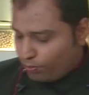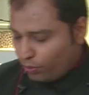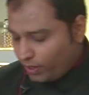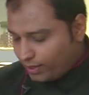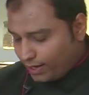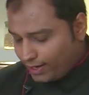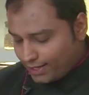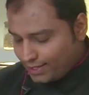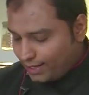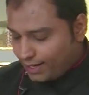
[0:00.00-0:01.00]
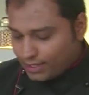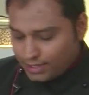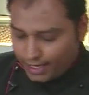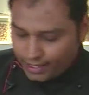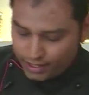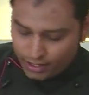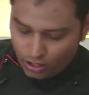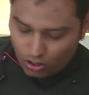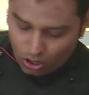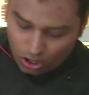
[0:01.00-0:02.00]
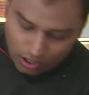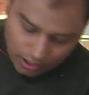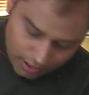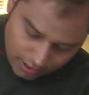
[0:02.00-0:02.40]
पूरे तरीके से निकल जाएंगे और